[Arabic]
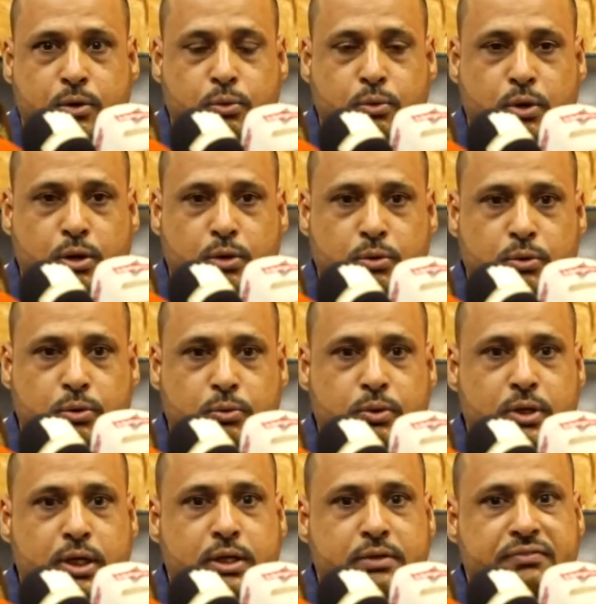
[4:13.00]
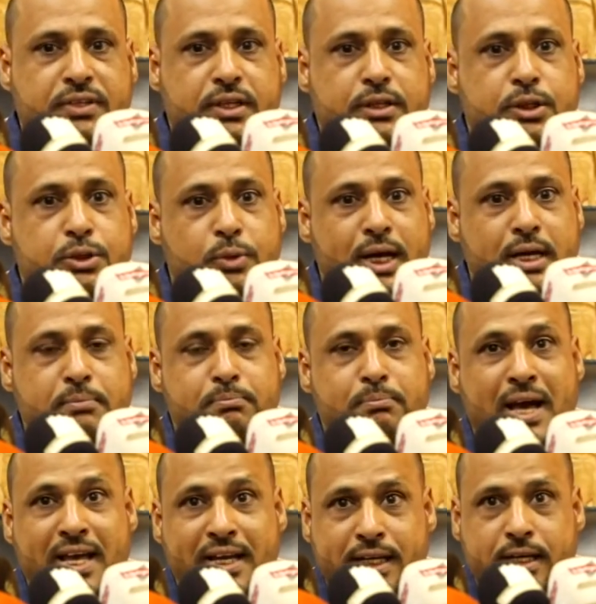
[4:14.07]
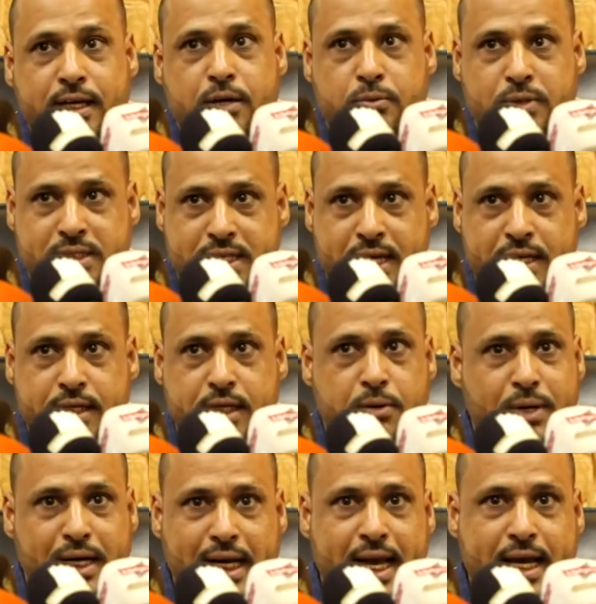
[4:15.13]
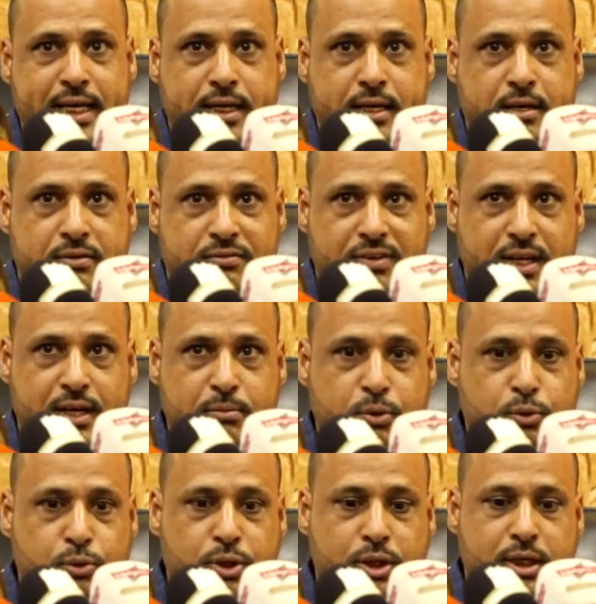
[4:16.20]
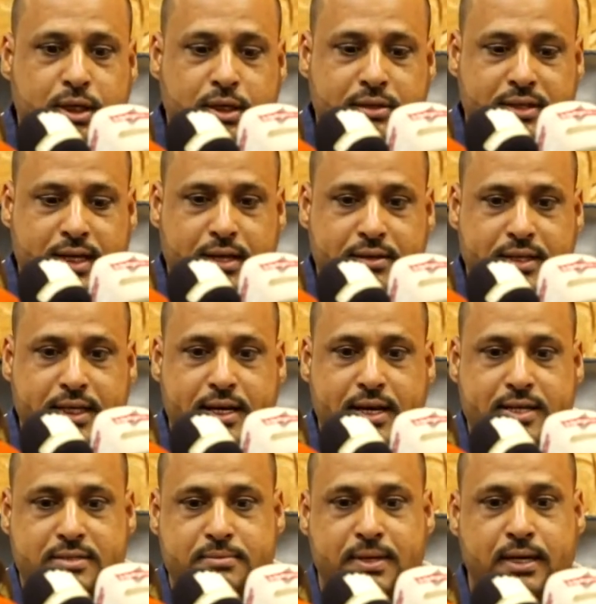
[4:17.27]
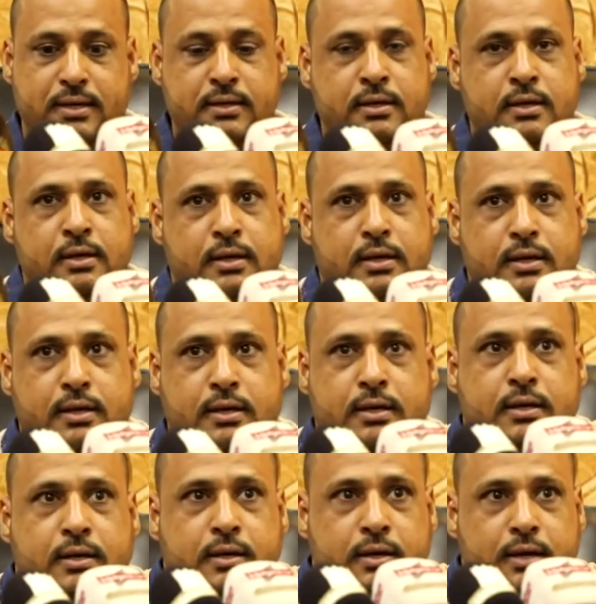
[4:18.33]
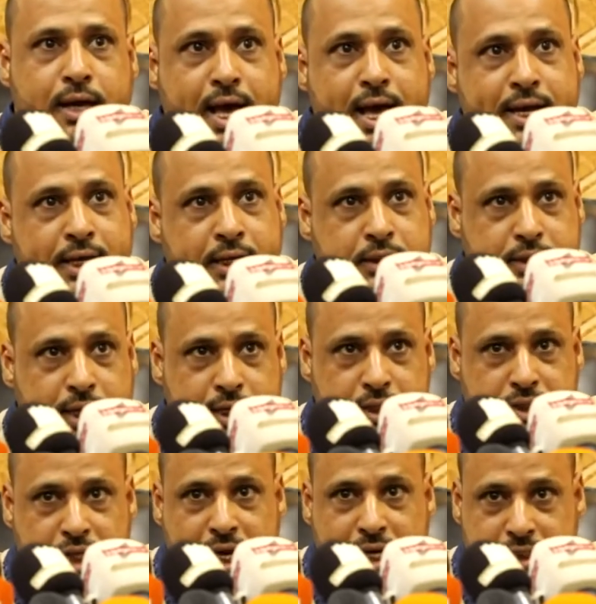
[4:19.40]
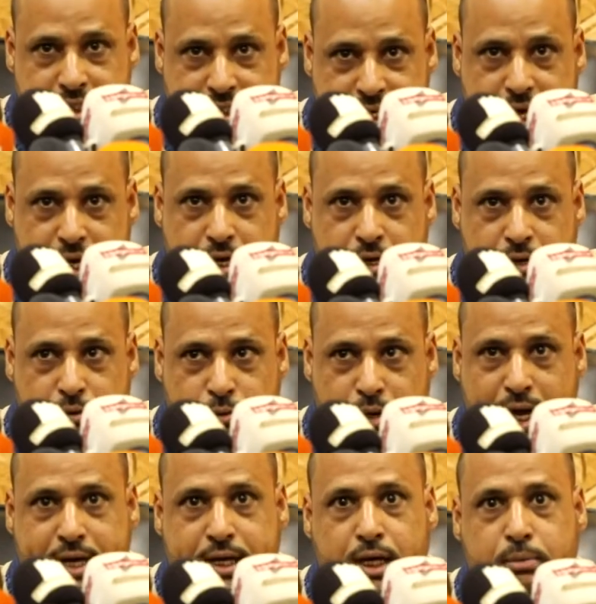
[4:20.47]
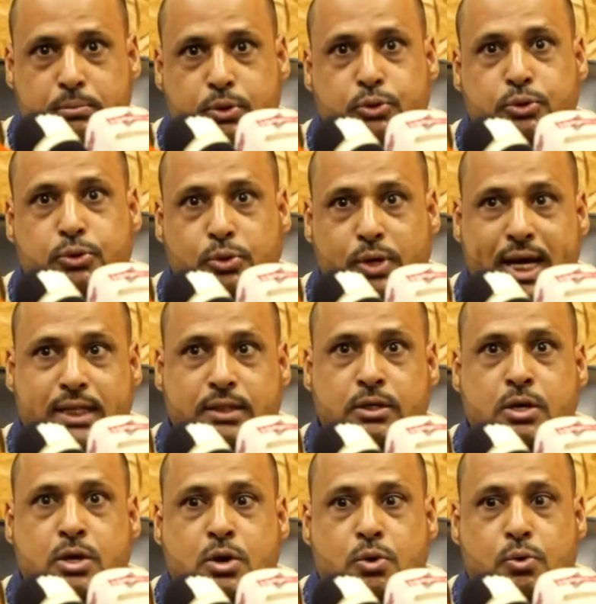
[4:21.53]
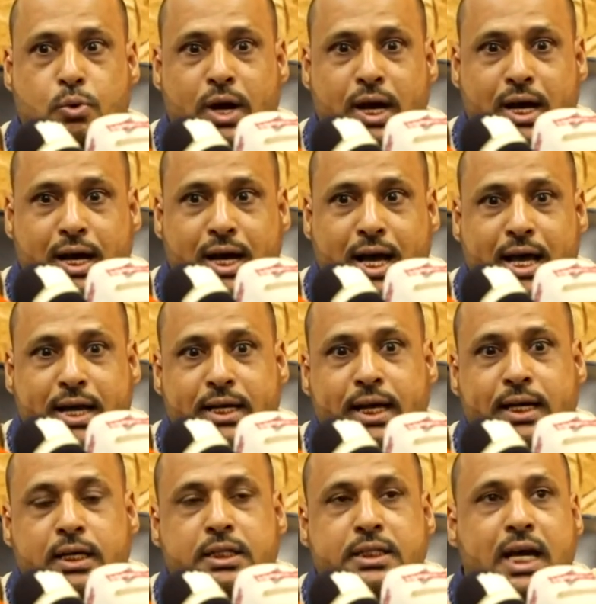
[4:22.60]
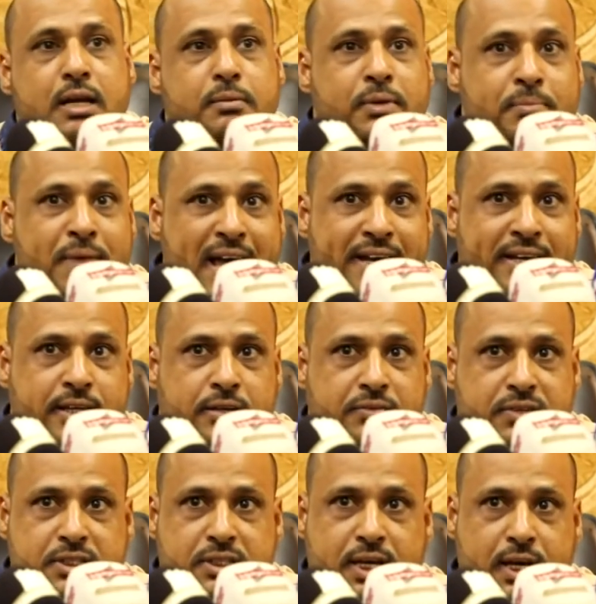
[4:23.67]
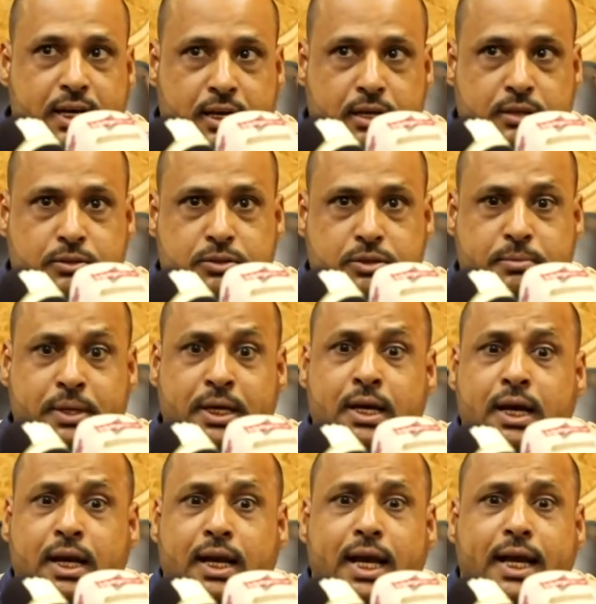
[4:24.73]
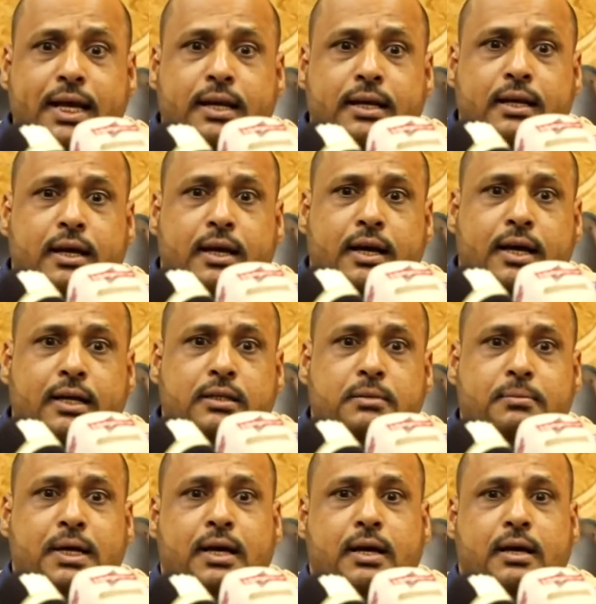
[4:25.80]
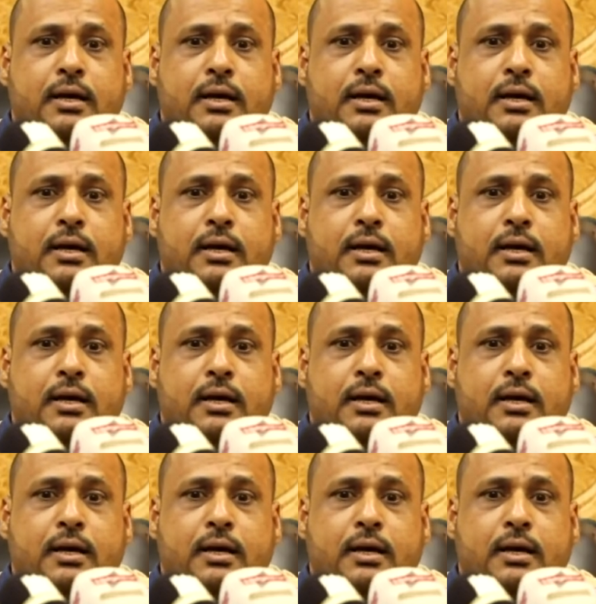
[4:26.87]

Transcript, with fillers: وفي جوانب مهنيه وانسانيه واخلاقيه فموضوع آه، ذكر الاسماء آه، خارج عن نطاق اجراءات الصحه وخارج عن البروتوكولات وخارج عن الجانب المهني في الصحه أنا لكن آه، عندما